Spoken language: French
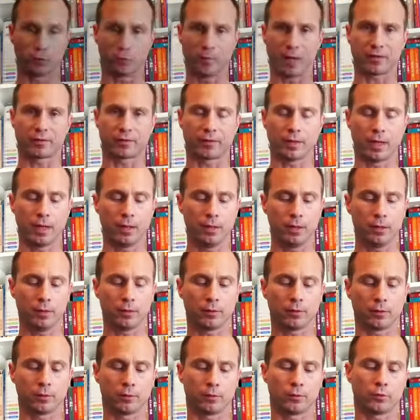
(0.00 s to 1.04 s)
martiales
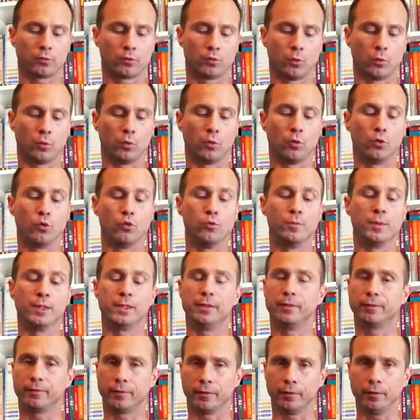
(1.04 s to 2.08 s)
sont
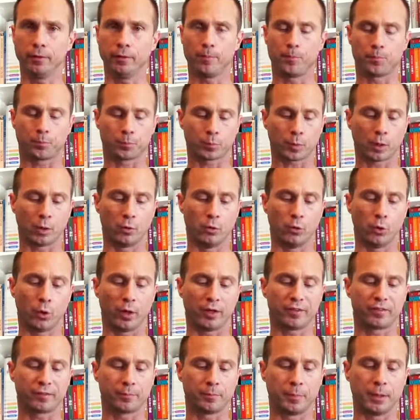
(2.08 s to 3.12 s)
l'humilité, le
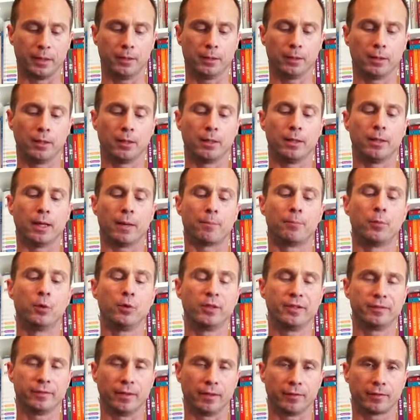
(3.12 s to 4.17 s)
respect, la
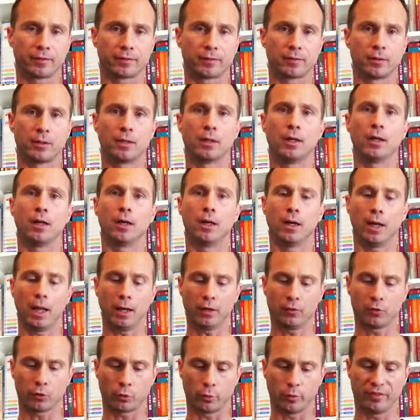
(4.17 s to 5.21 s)
politesse,
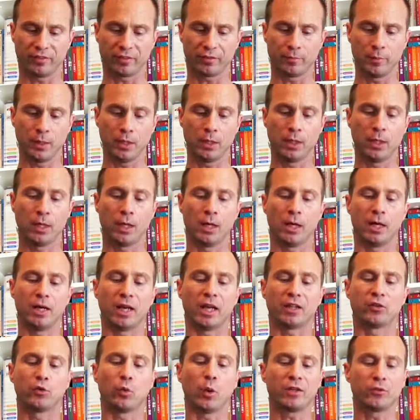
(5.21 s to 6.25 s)
l'altruisme,
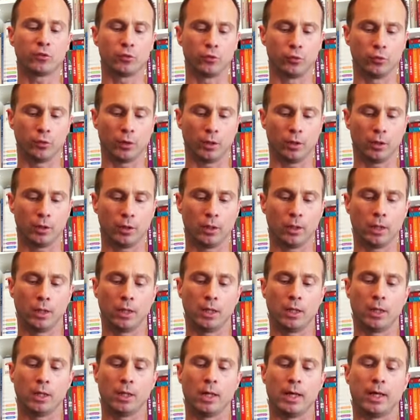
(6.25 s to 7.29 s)
la droiture,
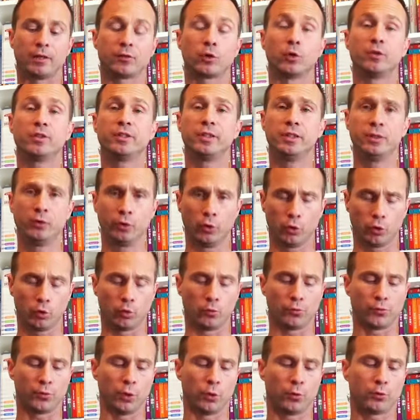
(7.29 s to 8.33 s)
être digne de
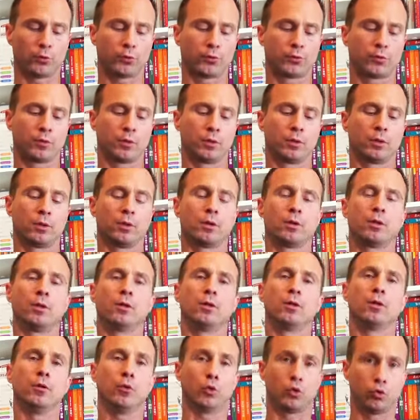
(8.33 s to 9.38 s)
confiance,
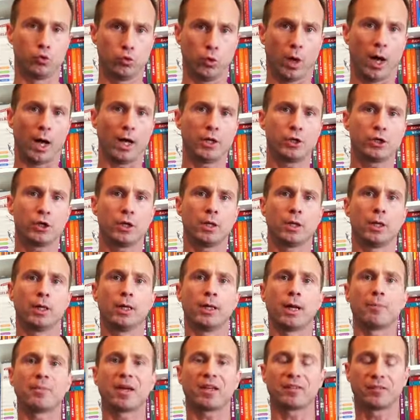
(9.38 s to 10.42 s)
le courage,
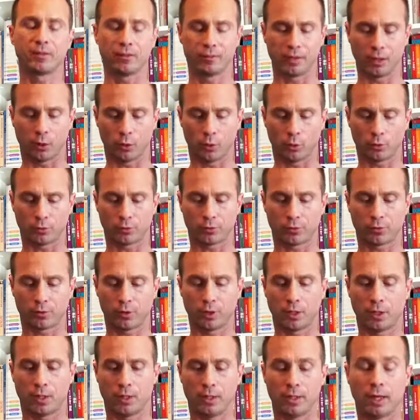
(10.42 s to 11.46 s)
la persévérance,
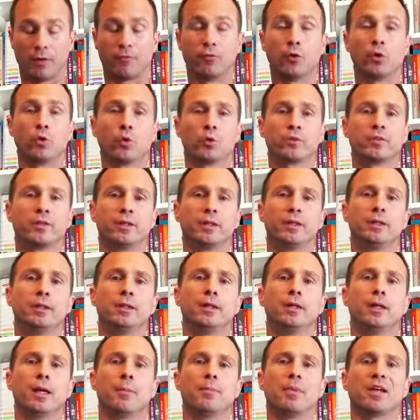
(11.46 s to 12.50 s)
la volonté,
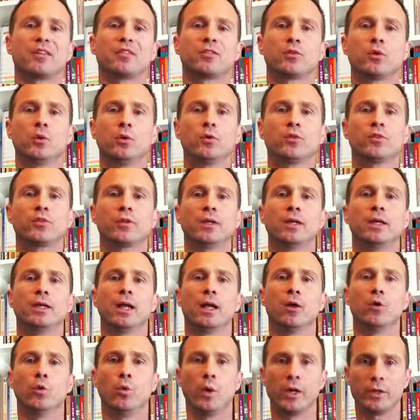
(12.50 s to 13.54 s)
la patience et
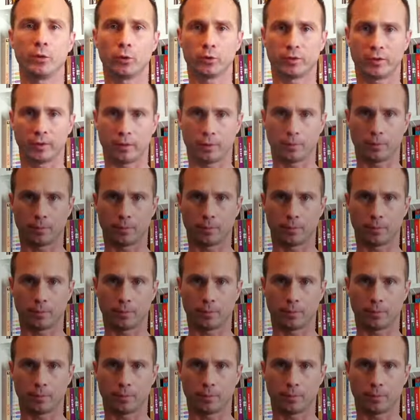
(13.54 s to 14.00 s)
la loyauté.